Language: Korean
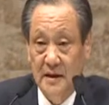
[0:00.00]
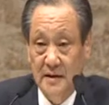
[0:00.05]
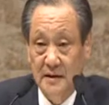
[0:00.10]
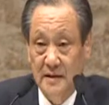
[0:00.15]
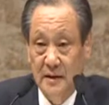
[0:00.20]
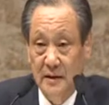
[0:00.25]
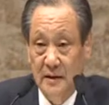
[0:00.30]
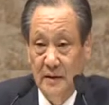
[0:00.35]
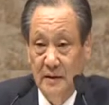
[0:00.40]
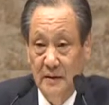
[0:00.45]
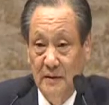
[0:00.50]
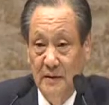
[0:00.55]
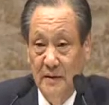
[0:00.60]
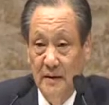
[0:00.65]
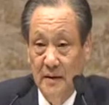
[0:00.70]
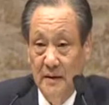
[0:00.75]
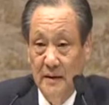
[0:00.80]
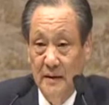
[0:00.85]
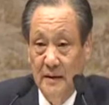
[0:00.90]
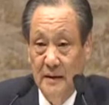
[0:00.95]
정전
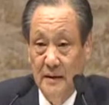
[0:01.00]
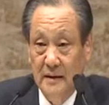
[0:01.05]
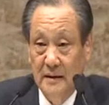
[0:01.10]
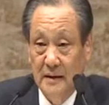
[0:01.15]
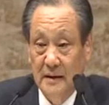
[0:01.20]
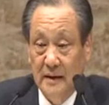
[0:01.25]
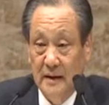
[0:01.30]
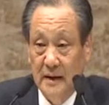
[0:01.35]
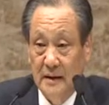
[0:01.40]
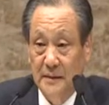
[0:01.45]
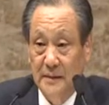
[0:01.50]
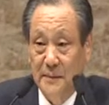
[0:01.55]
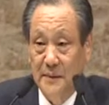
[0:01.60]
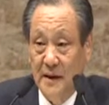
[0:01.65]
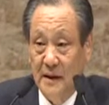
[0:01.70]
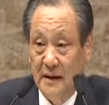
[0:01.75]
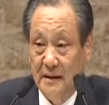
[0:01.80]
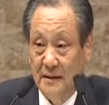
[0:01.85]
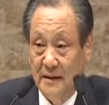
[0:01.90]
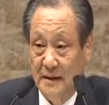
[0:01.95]
61년이 됐지만